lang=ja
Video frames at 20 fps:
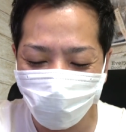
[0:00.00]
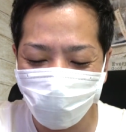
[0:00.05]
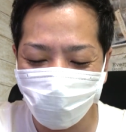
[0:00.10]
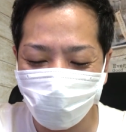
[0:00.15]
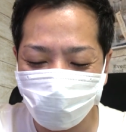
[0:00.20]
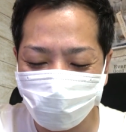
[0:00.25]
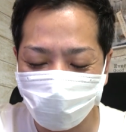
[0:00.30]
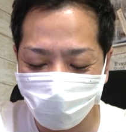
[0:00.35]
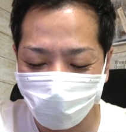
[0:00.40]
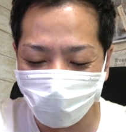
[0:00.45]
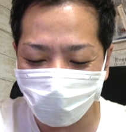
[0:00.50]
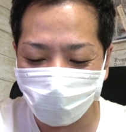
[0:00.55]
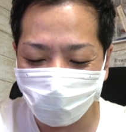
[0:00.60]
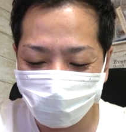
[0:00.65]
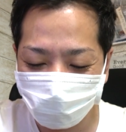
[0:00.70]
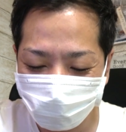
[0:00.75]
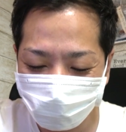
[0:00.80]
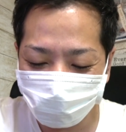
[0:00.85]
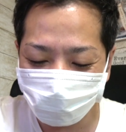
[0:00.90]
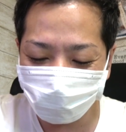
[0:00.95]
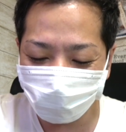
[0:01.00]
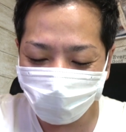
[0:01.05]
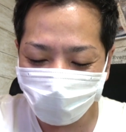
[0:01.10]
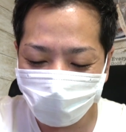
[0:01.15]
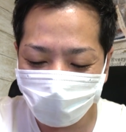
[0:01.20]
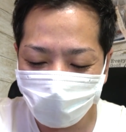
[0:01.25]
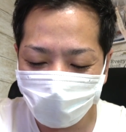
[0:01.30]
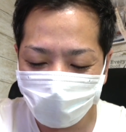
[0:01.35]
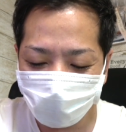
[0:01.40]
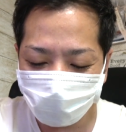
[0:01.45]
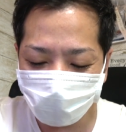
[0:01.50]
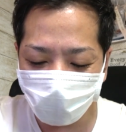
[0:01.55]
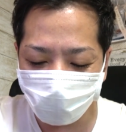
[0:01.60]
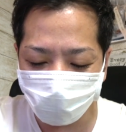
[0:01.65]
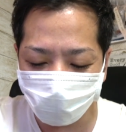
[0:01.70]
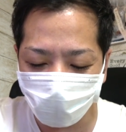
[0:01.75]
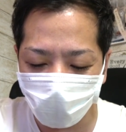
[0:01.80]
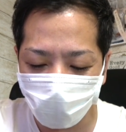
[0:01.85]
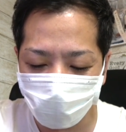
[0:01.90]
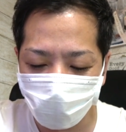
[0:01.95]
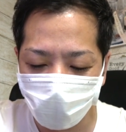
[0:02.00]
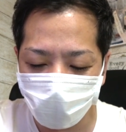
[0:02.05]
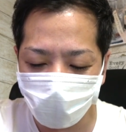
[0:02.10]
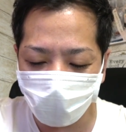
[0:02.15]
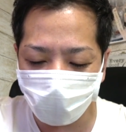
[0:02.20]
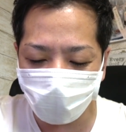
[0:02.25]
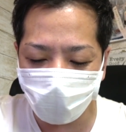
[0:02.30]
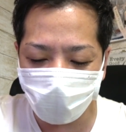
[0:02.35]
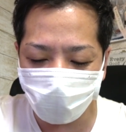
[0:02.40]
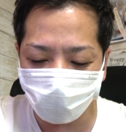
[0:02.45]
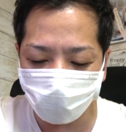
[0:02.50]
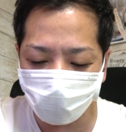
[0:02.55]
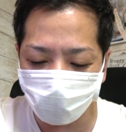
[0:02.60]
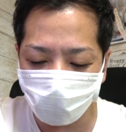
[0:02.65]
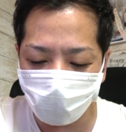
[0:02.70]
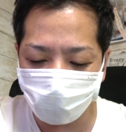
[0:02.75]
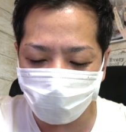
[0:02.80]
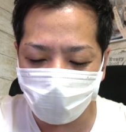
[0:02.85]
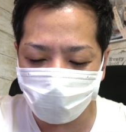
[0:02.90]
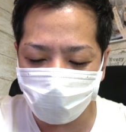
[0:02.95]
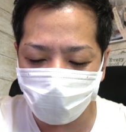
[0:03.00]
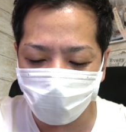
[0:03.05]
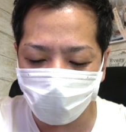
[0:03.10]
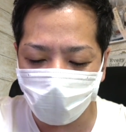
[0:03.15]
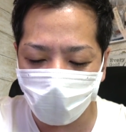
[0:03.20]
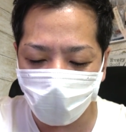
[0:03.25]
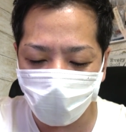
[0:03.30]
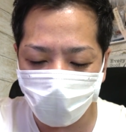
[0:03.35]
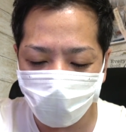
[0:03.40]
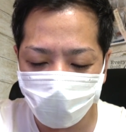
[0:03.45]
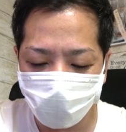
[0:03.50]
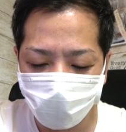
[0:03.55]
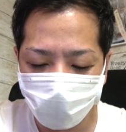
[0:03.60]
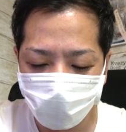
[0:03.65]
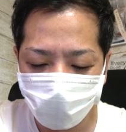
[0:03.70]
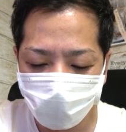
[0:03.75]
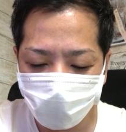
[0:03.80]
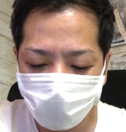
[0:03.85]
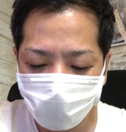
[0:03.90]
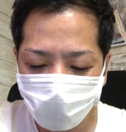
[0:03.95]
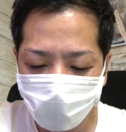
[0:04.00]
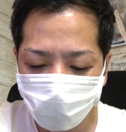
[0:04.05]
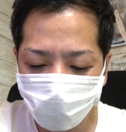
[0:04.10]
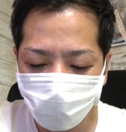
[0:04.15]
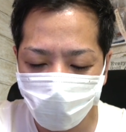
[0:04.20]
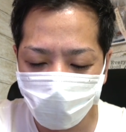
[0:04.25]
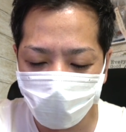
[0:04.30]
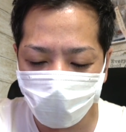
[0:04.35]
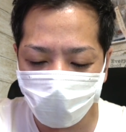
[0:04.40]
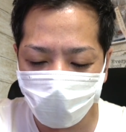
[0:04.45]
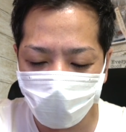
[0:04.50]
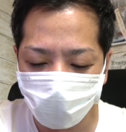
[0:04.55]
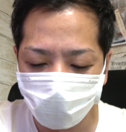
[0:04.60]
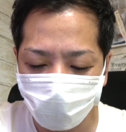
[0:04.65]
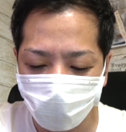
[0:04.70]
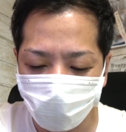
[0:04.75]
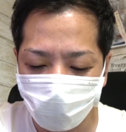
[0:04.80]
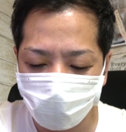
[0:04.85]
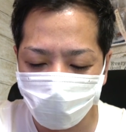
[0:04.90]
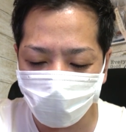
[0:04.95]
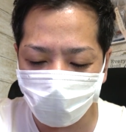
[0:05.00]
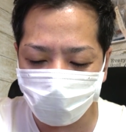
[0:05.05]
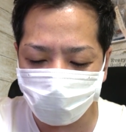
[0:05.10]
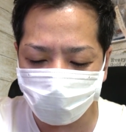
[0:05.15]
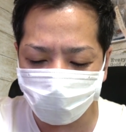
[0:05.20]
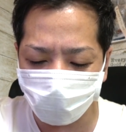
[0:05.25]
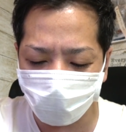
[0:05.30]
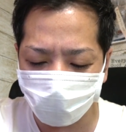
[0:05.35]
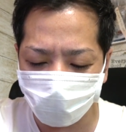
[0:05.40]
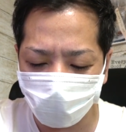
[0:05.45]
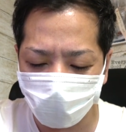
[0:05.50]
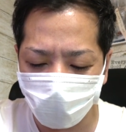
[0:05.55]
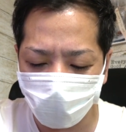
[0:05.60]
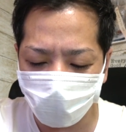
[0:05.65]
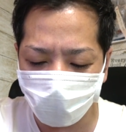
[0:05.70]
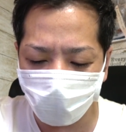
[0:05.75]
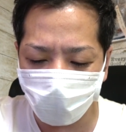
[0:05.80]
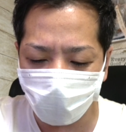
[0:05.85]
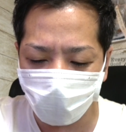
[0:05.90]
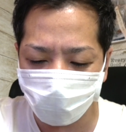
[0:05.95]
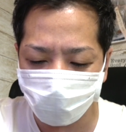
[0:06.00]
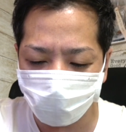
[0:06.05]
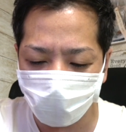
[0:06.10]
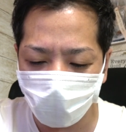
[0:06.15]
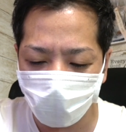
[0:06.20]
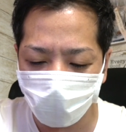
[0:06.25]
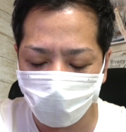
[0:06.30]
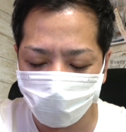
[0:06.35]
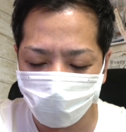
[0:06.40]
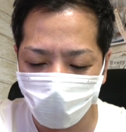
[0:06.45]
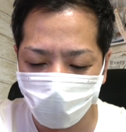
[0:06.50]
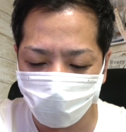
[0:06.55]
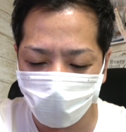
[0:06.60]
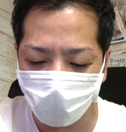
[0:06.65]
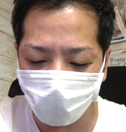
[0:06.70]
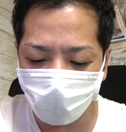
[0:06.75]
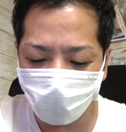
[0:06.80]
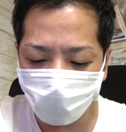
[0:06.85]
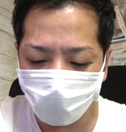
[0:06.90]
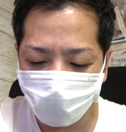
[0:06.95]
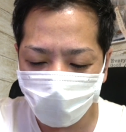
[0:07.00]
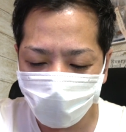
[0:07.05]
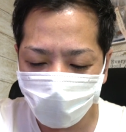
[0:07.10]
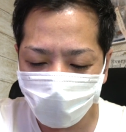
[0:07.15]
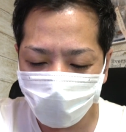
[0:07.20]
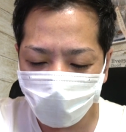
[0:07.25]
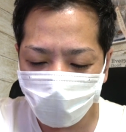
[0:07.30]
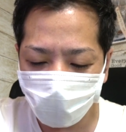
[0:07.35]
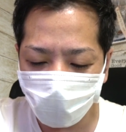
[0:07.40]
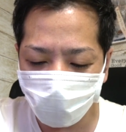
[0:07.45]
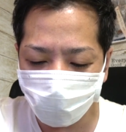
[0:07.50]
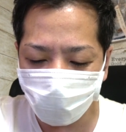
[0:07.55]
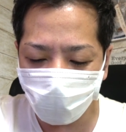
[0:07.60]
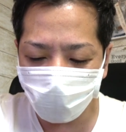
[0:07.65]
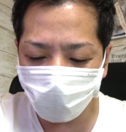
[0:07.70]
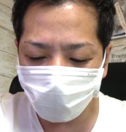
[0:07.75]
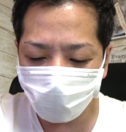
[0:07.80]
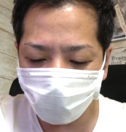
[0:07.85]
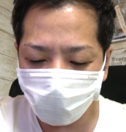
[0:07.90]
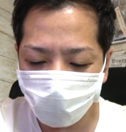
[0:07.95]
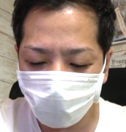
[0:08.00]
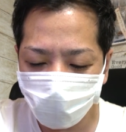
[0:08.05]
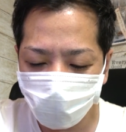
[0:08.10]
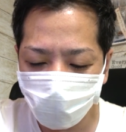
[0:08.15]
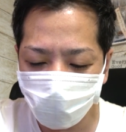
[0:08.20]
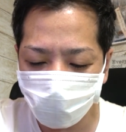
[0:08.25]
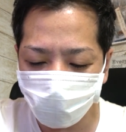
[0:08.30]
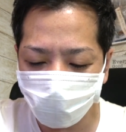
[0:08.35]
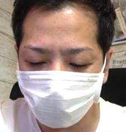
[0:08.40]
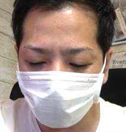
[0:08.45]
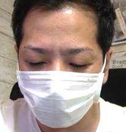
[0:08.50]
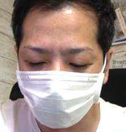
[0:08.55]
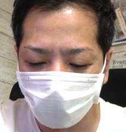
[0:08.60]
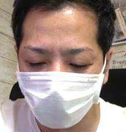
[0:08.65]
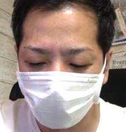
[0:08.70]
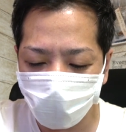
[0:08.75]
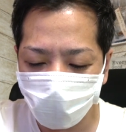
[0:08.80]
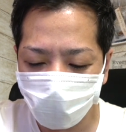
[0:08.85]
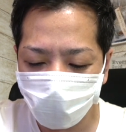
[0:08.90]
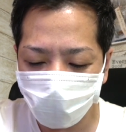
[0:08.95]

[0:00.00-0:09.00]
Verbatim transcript: 思いましたねさあここでメガナイトが間に合わないメガナイトが間に合わないですよねこれ危ない危ない危ない危ない非常に危ない